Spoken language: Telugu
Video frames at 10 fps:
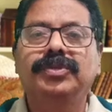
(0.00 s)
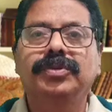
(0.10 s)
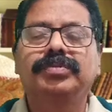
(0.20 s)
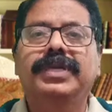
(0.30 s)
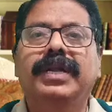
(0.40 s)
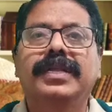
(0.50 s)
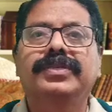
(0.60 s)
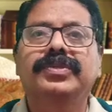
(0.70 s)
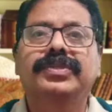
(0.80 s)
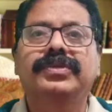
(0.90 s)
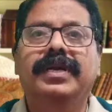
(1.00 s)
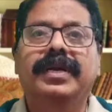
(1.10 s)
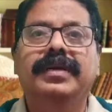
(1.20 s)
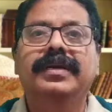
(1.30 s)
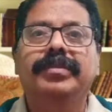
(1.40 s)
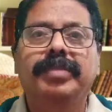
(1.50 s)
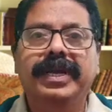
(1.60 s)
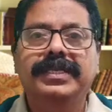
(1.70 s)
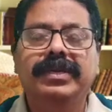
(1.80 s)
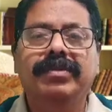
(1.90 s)
యూట్యూబ్ ఛానల్ చూస్తున్న
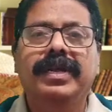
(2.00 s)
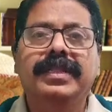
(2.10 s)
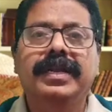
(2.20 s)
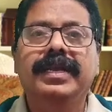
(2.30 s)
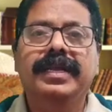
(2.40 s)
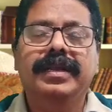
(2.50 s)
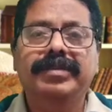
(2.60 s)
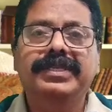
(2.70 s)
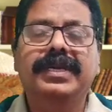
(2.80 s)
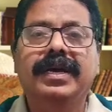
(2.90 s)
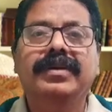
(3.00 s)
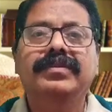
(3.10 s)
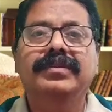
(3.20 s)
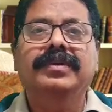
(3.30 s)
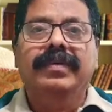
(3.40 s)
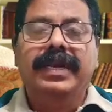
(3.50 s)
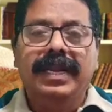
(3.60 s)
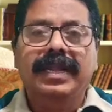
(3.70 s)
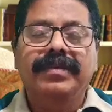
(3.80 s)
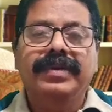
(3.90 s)
ప్రేక్షకులందరికీ నమస్కారం
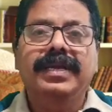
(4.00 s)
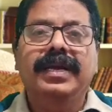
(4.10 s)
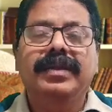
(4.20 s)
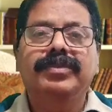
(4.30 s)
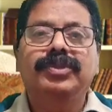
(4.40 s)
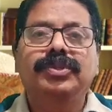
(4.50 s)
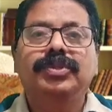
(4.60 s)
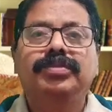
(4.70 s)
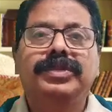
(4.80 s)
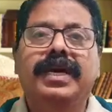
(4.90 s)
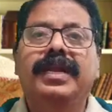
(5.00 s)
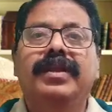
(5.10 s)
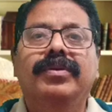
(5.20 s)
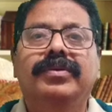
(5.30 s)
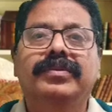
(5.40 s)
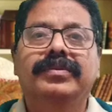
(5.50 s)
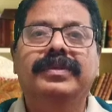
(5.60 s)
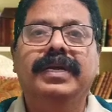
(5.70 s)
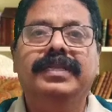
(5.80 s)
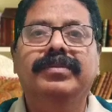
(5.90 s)
వెటర్నరీ విజ్ఞానం యూట్యూబ్ ఛానల్లో
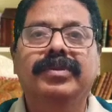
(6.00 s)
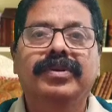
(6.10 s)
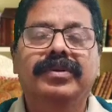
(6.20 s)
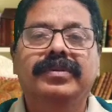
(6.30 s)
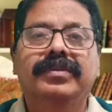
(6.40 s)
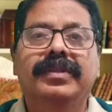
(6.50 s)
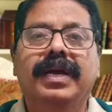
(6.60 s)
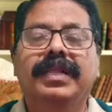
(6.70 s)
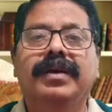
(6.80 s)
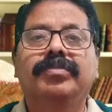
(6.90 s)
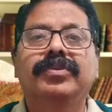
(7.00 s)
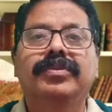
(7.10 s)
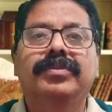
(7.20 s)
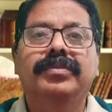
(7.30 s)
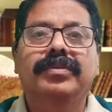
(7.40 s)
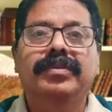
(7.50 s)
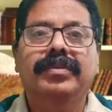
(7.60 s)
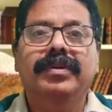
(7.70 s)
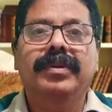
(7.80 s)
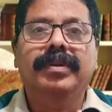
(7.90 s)
గతంలో దాదాపు
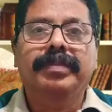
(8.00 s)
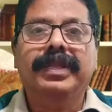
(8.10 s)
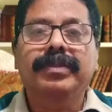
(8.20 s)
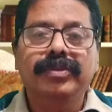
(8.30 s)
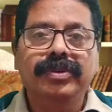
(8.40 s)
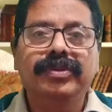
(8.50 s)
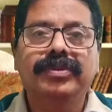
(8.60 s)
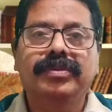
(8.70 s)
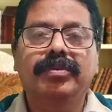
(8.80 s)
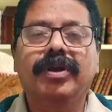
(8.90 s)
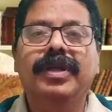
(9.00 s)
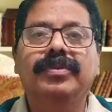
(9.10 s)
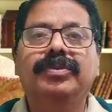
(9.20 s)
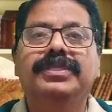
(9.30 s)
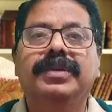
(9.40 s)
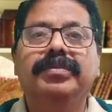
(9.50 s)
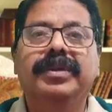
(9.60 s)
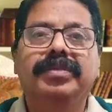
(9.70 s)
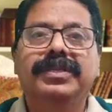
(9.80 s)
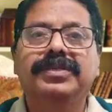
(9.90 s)
పదమూడు మోడల్ క్వశ్చన్
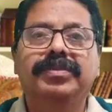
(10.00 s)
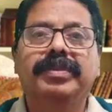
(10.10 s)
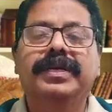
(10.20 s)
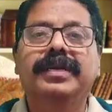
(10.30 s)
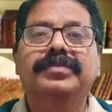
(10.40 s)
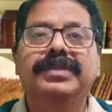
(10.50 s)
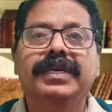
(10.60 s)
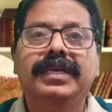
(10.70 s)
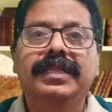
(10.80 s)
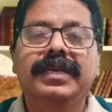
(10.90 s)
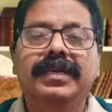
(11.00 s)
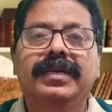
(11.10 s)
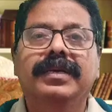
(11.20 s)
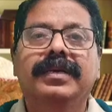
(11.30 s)
పేపర్స్ పెట్టడం జరిగింది